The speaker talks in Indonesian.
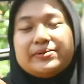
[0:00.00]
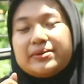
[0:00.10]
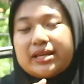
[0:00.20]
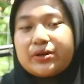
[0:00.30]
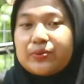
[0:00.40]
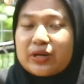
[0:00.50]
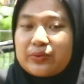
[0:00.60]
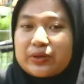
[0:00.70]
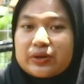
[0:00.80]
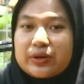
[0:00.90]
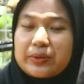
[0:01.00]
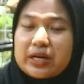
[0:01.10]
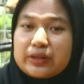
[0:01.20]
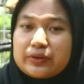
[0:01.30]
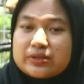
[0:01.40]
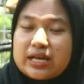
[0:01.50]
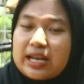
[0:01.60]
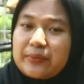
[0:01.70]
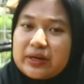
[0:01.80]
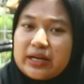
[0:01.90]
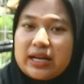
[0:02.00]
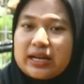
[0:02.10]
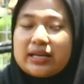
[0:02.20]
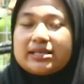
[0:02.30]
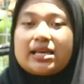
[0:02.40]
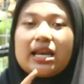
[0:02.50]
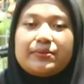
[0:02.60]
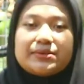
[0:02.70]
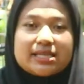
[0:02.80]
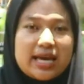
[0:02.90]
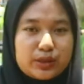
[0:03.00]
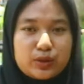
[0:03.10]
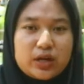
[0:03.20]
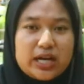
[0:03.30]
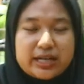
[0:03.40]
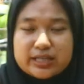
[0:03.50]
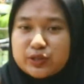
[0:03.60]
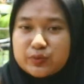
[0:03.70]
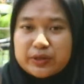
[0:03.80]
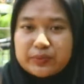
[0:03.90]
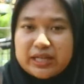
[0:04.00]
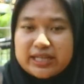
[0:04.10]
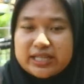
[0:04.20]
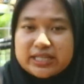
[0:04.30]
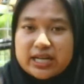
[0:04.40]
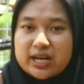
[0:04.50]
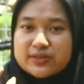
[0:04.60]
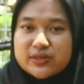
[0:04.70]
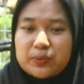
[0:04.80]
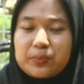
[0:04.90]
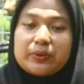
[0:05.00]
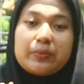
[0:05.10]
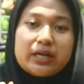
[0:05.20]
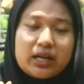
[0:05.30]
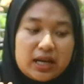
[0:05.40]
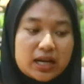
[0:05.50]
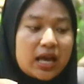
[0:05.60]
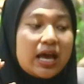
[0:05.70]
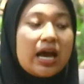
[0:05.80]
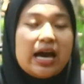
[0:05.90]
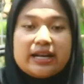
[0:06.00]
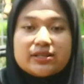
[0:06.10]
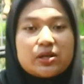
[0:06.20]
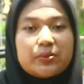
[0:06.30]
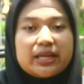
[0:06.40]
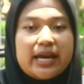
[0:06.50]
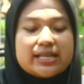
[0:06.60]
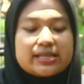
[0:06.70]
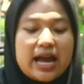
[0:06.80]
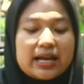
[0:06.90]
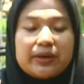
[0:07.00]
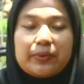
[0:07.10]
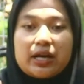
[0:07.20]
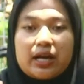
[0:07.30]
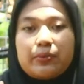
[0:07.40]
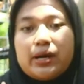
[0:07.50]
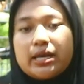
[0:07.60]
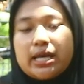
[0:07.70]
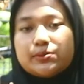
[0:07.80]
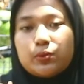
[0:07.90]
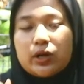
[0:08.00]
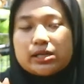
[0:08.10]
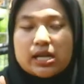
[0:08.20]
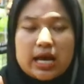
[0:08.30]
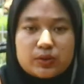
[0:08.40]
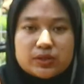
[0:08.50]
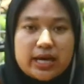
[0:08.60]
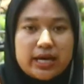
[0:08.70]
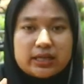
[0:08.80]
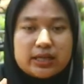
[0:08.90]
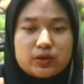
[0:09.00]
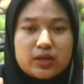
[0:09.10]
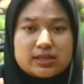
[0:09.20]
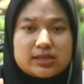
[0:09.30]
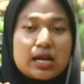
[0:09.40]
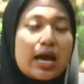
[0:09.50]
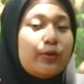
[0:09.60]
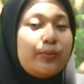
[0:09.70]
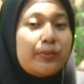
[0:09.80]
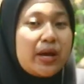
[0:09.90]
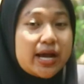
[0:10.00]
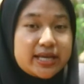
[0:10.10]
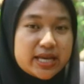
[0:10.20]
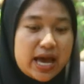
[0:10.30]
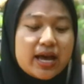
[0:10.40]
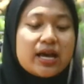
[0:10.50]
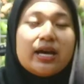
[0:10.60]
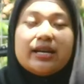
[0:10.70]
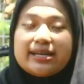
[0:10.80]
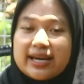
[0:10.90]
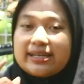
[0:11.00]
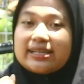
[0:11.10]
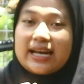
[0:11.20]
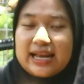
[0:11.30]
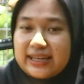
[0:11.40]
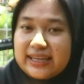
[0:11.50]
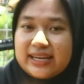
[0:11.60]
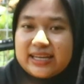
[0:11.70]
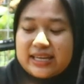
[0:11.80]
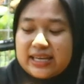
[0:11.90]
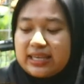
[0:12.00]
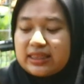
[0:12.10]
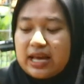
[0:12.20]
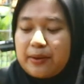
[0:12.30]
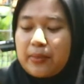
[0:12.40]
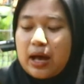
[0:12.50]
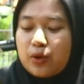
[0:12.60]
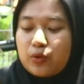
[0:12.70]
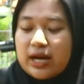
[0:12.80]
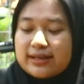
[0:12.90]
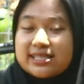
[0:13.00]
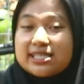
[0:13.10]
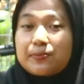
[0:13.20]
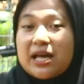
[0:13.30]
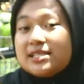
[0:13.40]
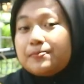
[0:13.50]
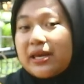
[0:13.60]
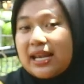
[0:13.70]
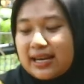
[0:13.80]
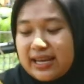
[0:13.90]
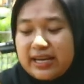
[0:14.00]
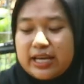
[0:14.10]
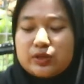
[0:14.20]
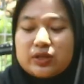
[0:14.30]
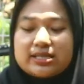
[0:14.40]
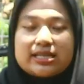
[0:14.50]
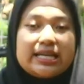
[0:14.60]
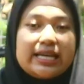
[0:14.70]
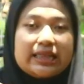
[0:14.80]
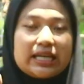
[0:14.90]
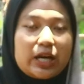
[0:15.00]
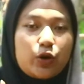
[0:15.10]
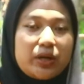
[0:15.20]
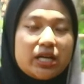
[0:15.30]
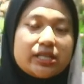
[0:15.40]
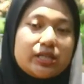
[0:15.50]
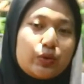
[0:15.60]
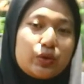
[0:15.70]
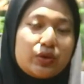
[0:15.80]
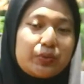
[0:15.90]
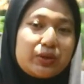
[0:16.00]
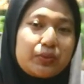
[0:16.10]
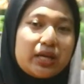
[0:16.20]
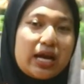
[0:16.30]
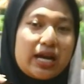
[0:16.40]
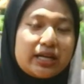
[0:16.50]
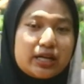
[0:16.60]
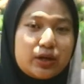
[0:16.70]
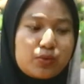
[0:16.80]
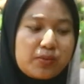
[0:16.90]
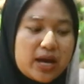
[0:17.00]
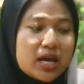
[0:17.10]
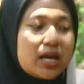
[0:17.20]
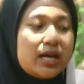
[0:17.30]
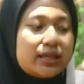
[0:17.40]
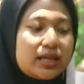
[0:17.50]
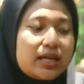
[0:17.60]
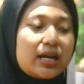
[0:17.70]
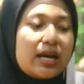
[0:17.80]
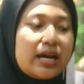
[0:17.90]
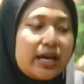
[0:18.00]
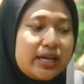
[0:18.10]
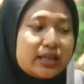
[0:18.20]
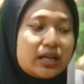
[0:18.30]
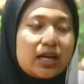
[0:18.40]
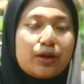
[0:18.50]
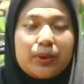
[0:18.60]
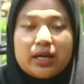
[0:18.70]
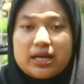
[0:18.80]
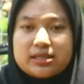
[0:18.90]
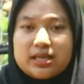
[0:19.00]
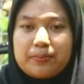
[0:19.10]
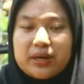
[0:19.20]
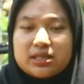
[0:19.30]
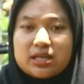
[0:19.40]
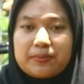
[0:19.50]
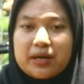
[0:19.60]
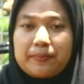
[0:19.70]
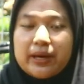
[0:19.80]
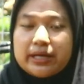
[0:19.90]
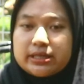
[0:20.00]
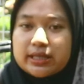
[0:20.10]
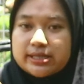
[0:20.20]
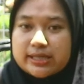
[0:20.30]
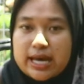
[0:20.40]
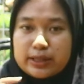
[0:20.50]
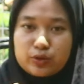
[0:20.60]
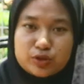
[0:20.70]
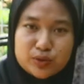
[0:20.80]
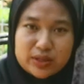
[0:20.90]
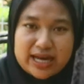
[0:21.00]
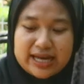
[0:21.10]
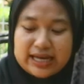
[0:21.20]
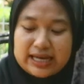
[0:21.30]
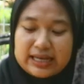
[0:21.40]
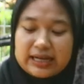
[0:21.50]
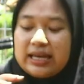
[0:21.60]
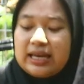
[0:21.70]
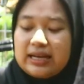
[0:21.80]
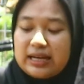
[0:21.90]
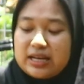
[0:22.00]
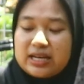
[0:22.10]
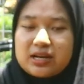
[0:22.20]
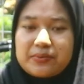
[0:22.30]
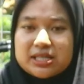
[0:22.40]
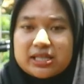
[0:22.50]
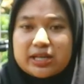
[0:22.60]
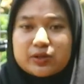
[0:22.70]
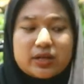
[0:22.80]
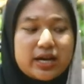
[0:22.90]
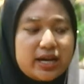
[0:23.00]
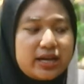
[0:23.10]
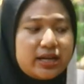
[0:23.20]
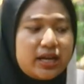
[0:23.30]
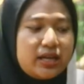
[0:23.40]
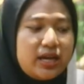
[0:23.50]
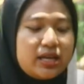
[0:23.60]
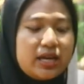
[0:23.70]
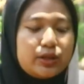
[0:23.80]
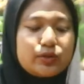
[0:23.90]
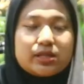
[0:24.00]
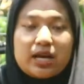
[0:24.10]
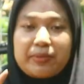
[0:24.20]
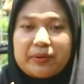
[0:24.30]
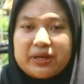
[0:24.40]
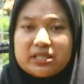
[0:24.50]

Assalamualaikum warahmatullahi wabarakatuh Salam bediler ya, salam satu laras Jumpa kembali di channel Sobat Bediler Halo Sobat GSA, gimana kabarnya? Semoga selalu sehat dan juga selalu berbahagia Dan kali ini kita mau kasih spal spil nih Dan juga sedikit rekomendasi untuk teman-teman yang ada di rumah Terkait rekomendasi PCP budget 1 jutaan Nah di depan saya sudah ada ya, yaitu senapan